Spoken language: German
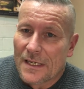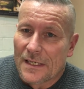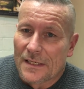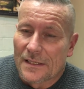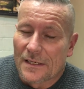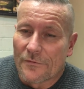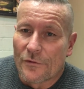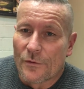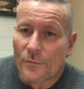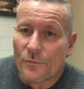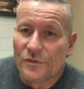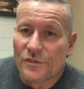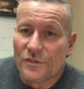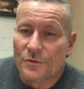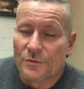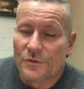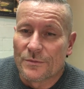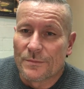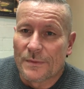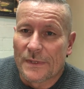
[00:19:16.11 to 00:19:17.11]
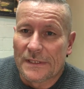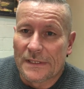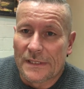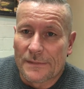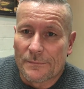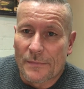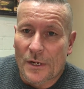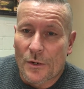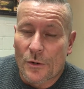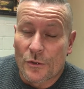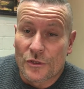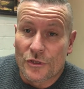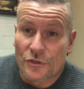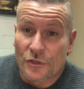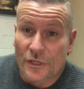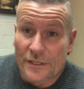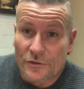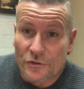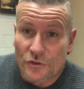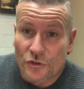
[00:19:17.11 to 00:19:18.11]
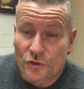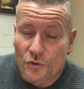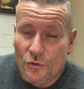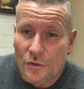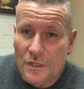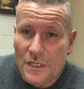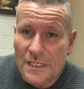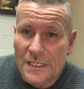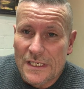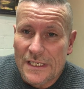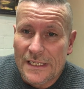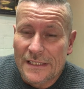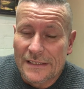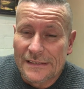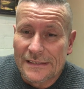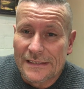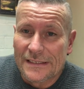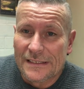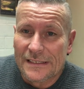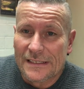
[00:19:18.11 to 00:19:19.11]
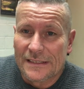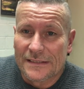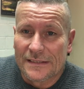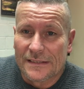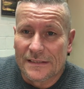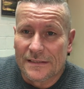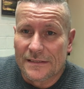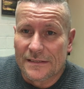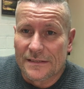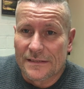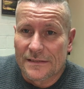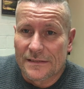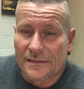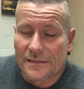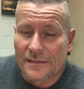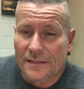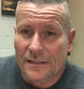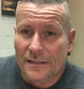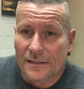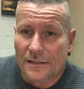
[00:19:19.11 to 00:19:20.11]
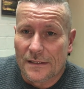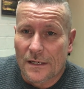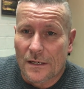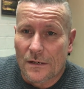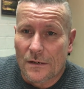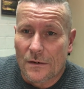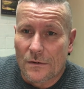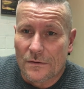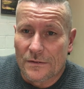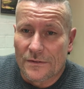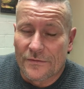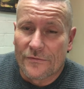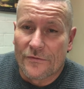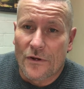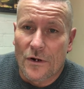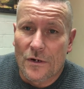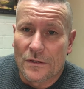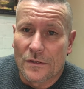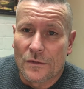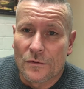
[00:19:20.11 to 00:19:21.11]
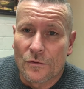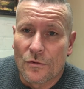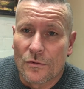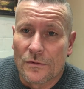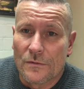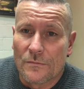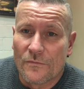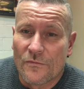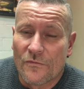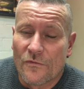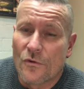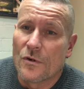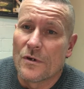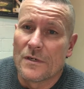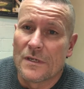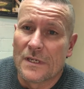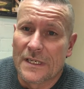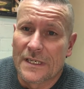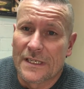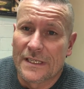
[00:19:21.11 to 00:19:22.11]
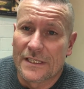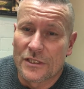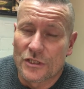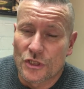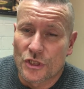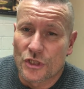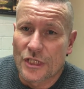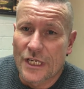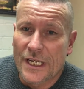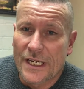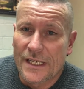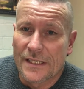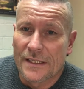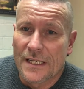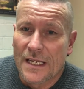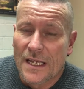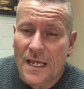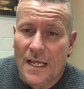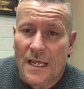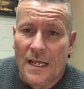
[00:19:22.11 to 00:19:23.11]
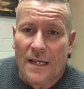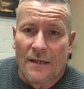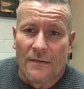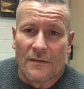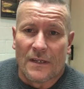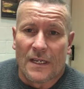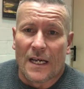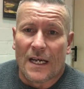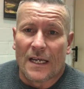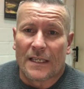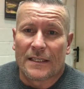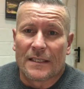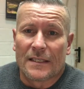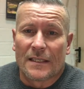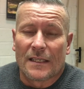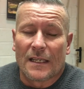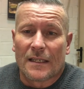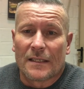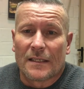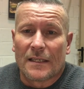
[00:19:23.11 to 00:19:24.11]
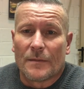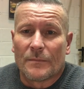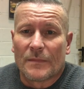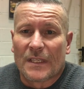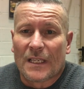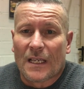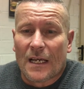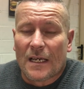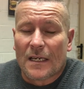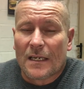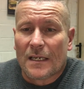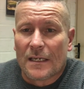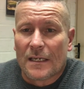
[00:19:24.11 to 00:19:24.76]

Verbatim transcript: Dafür muss ich mich äh, bei euch entschuldigen. Das ist aus folgenden Gründen wohl geschehen. Wir hatten an dem Tag